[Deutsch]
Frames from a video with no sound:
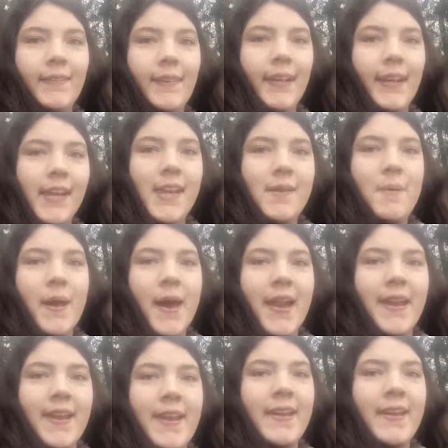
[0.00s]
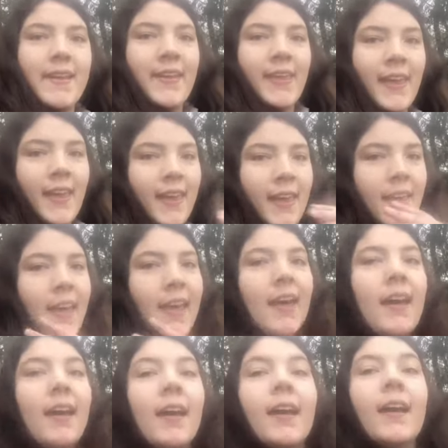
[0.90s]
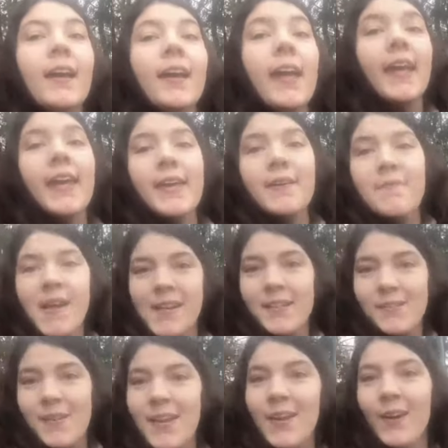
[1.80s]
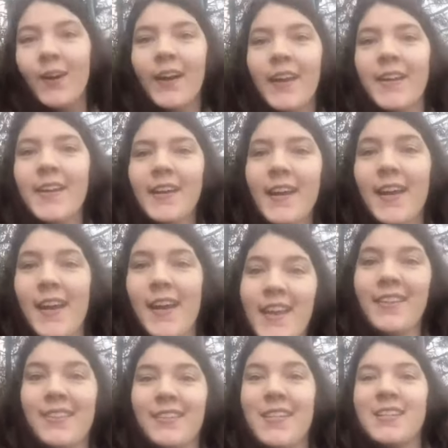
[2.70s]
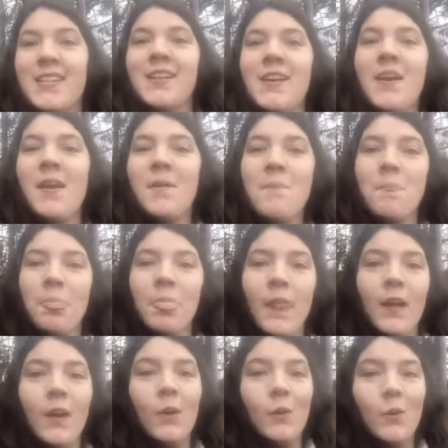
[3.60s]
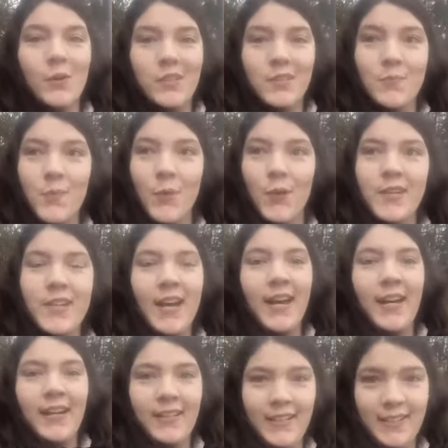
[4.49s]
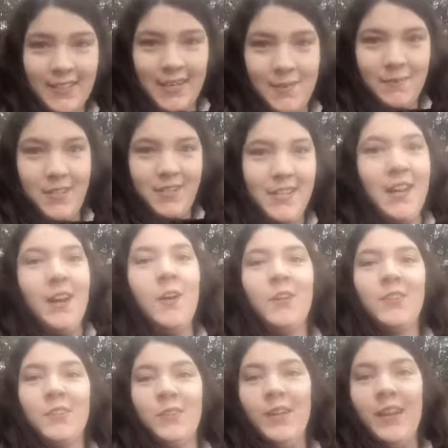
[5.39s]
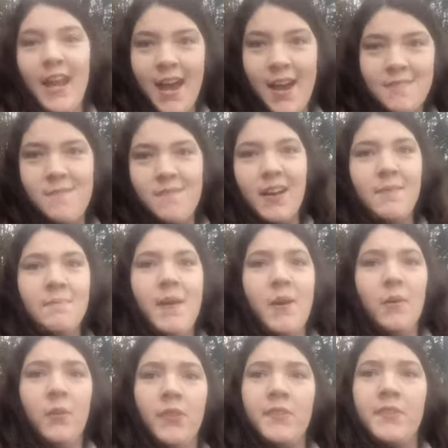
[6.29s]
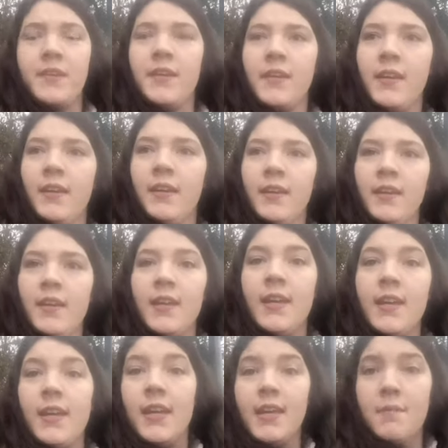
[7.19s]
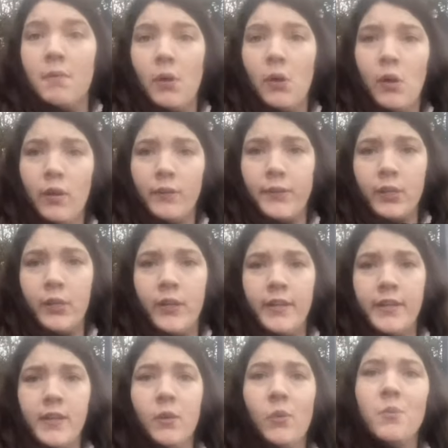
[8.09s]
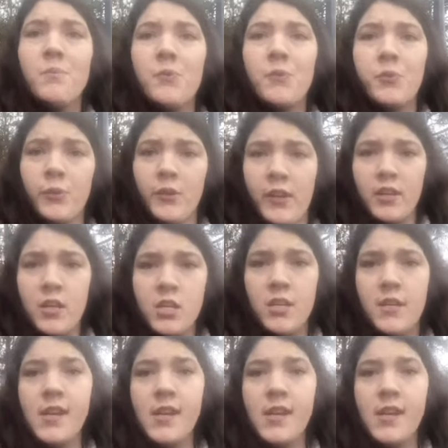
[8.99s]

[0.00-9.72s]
meine Lieben. Ich melde mich heute. Äh, es ist Rosenmontag. Das habe ich ja auch so Lärm, weil bei uns im Ort heute Umzug ist.